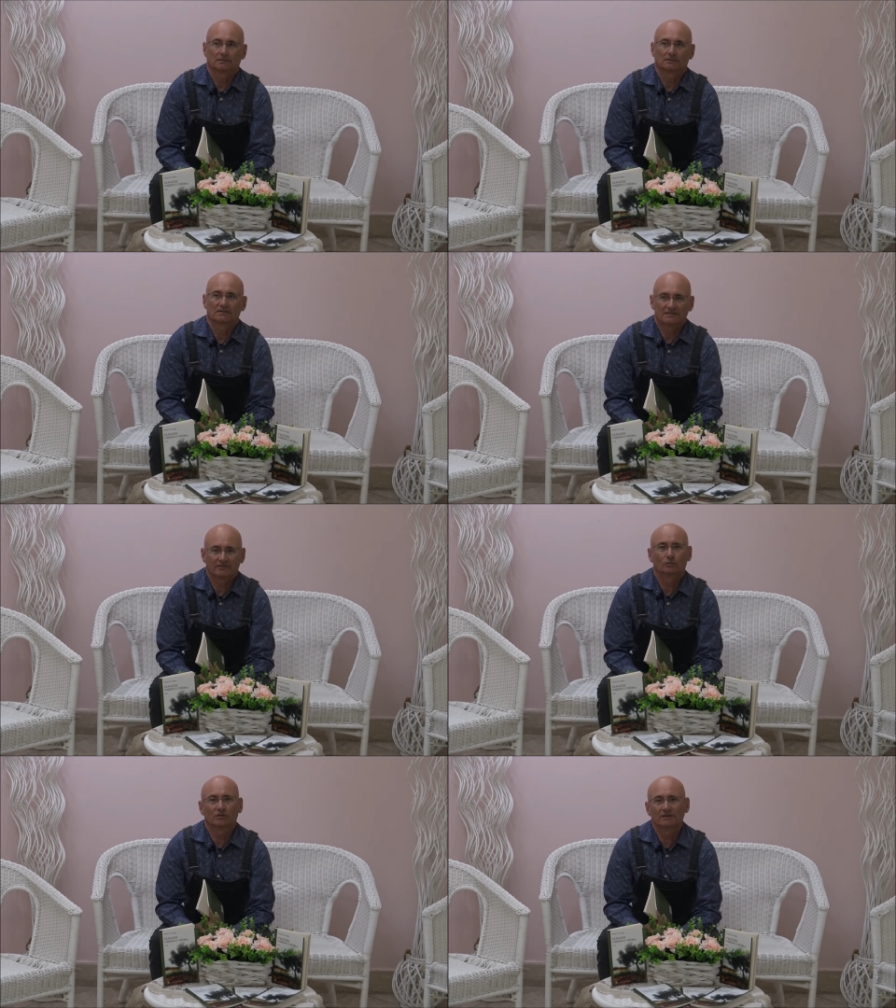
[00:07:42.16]
si
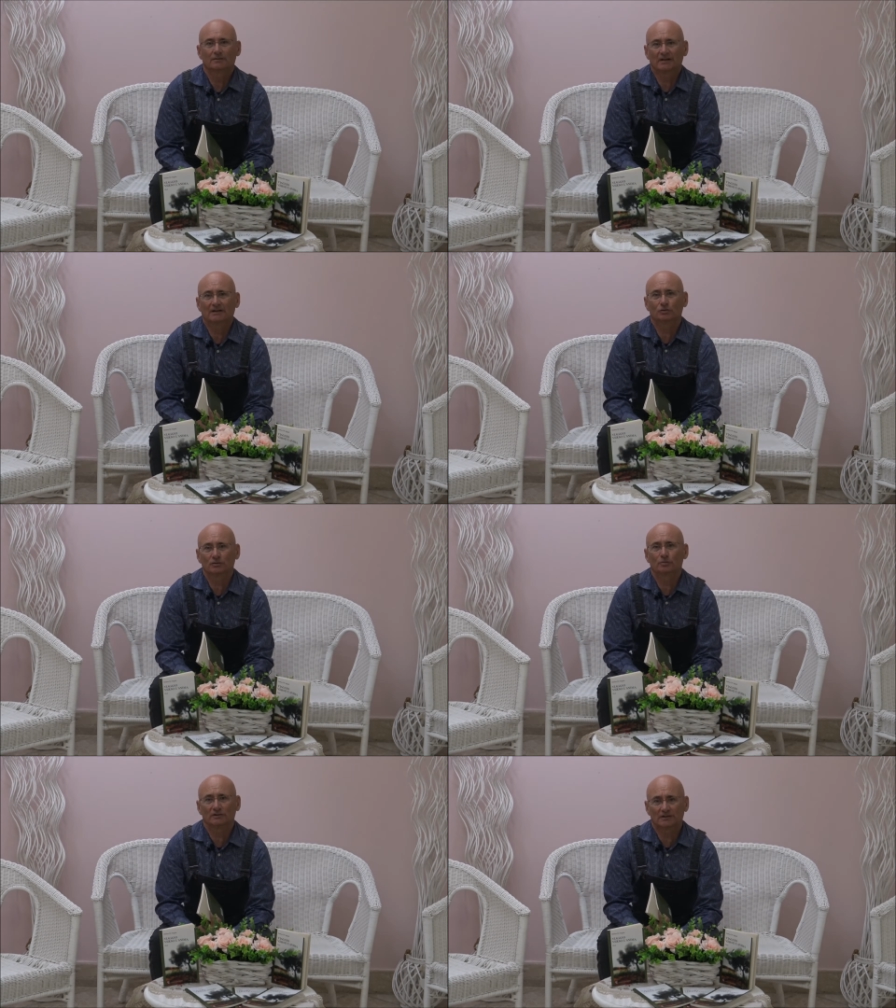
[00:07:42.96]
fa un determinato
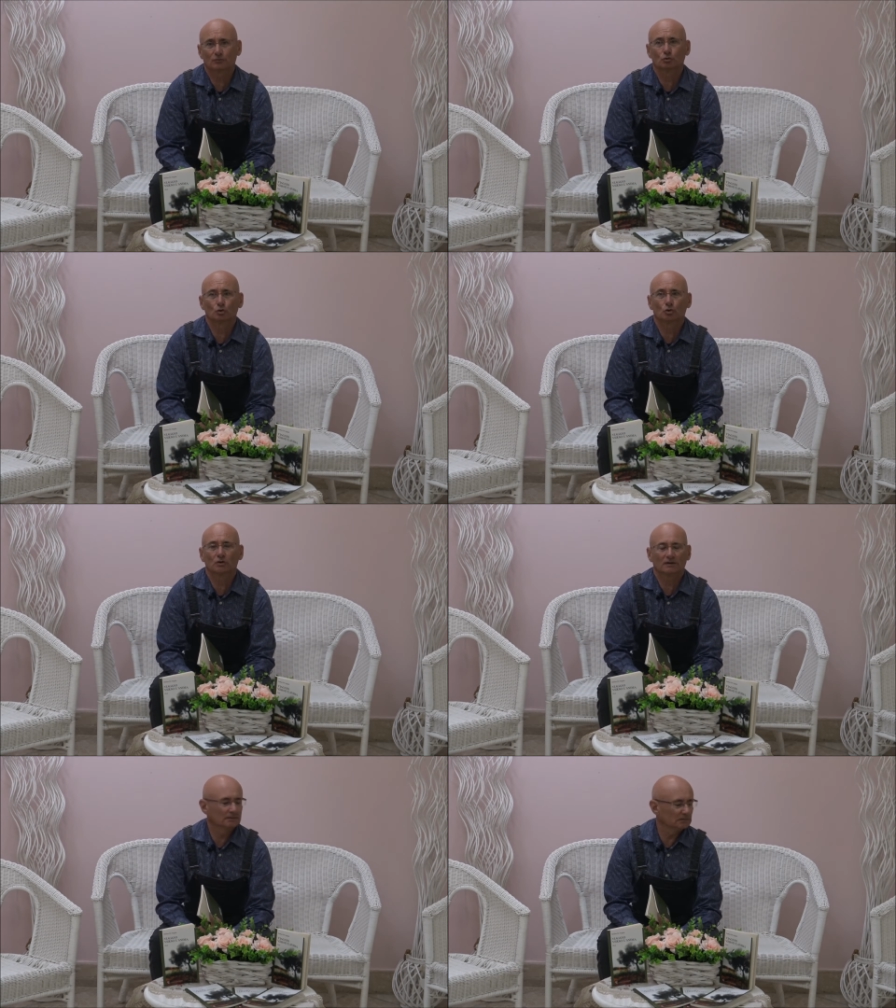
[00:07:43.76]
tipo di
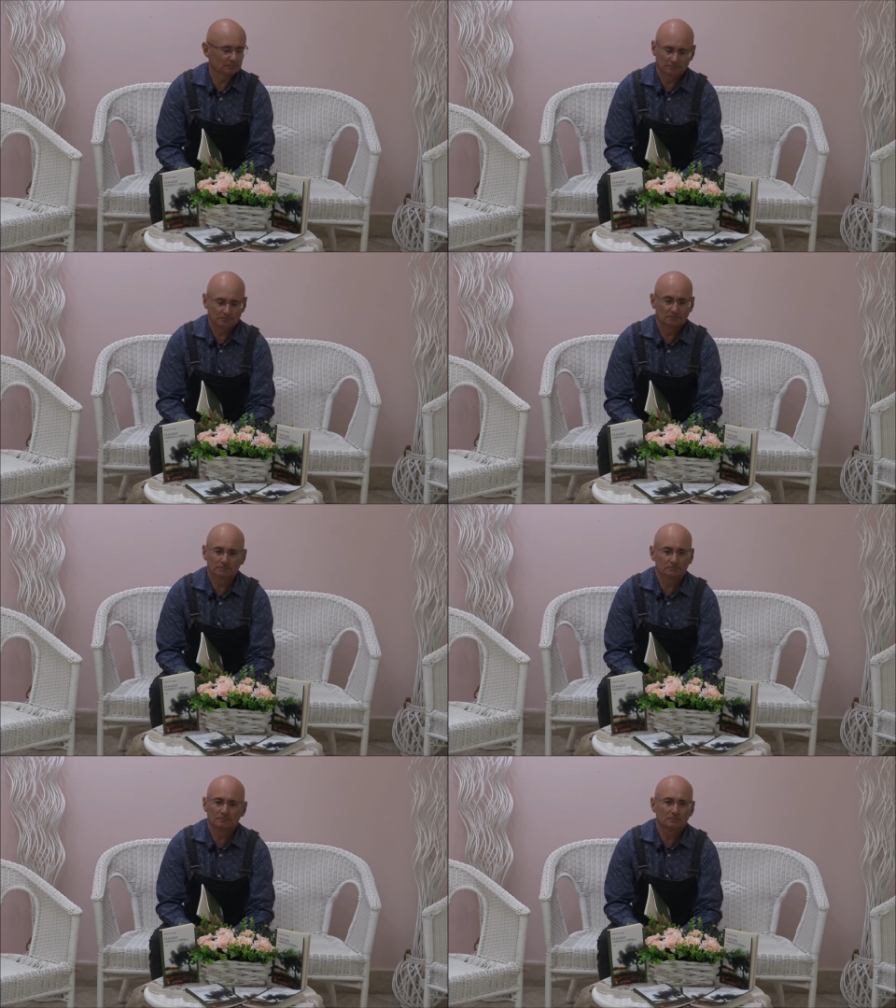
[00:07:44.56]
lavoro eh,
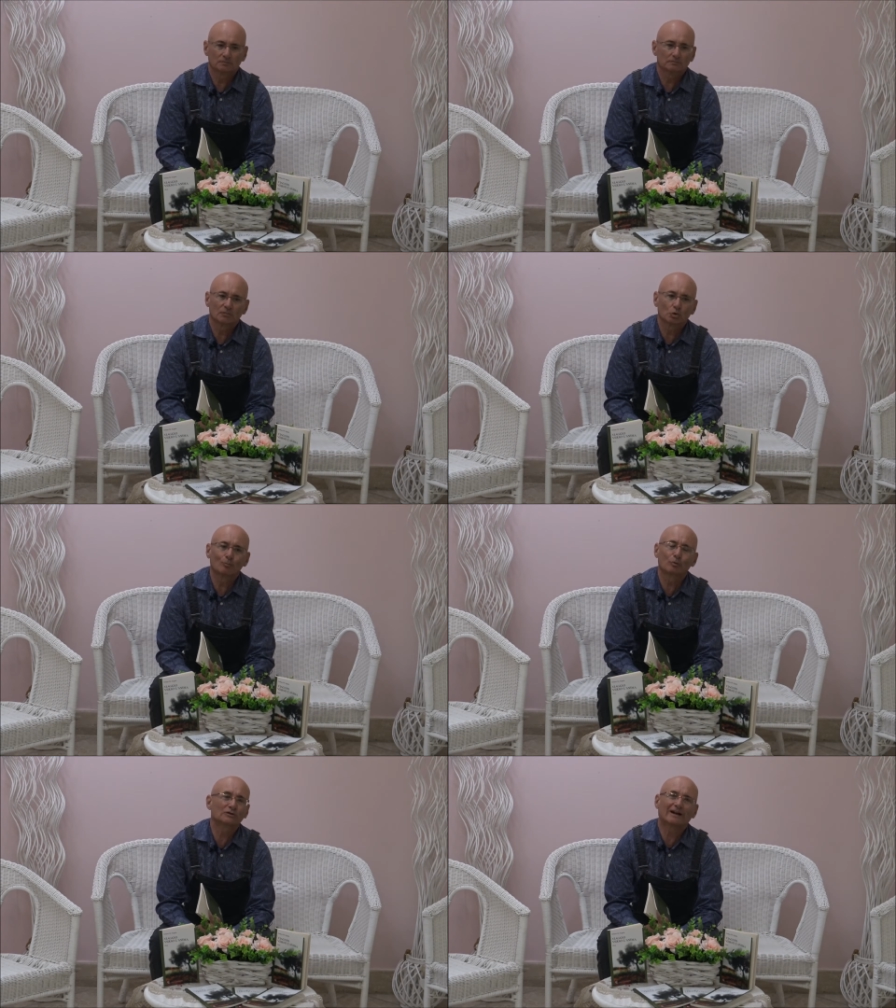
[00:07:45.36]

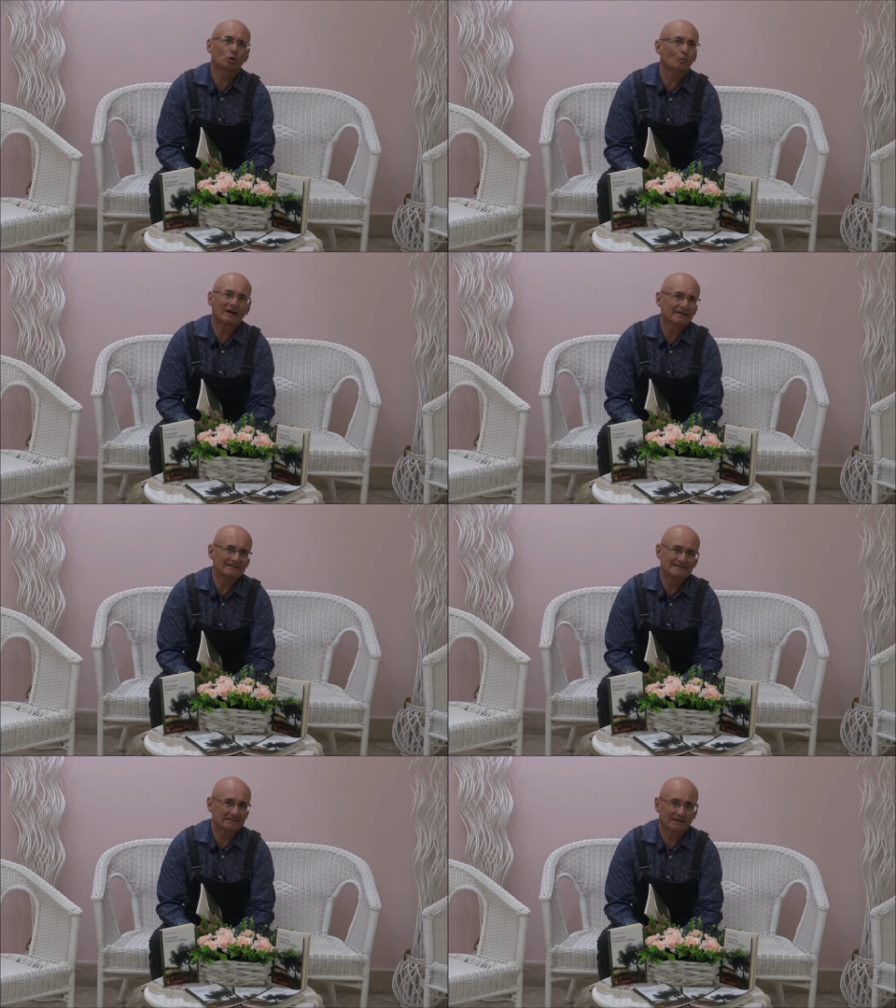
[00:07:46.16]
non potranno mai
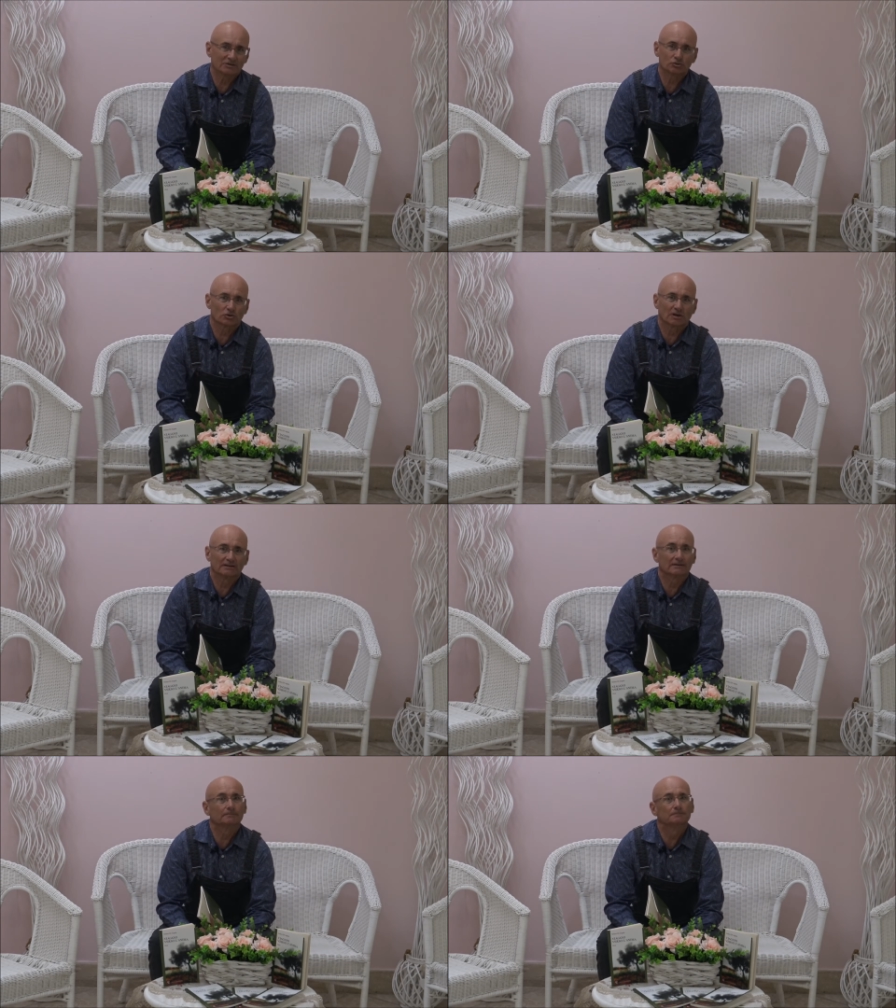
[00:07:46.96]
essere
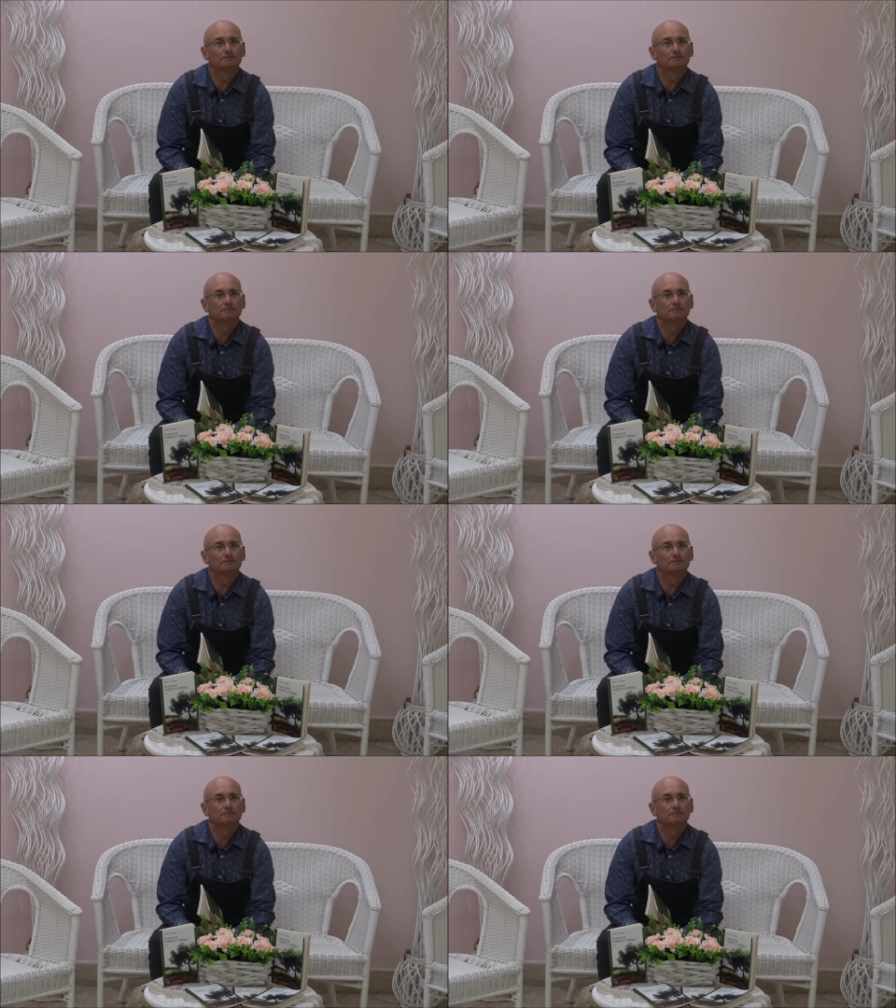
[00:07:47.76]
cancellate.